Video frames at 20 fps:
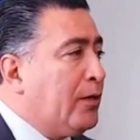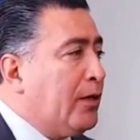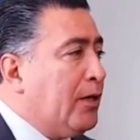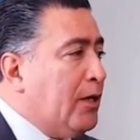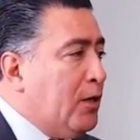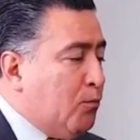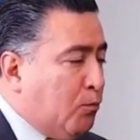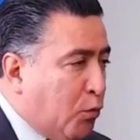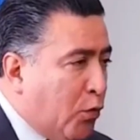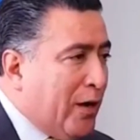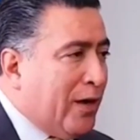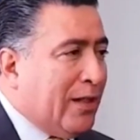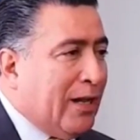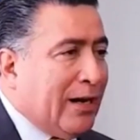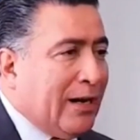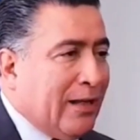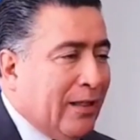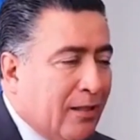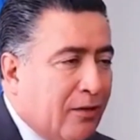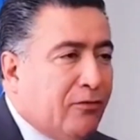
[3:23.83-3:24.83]
y pueda
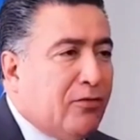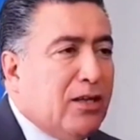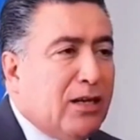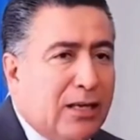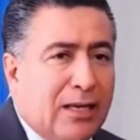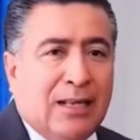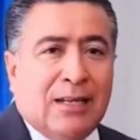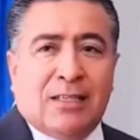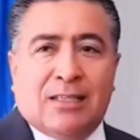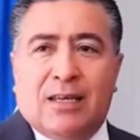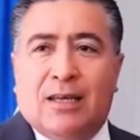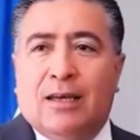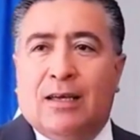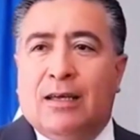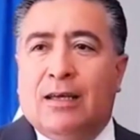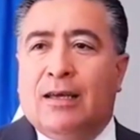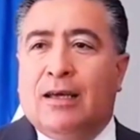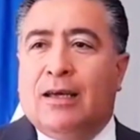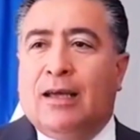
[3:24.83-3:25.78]
redefinirse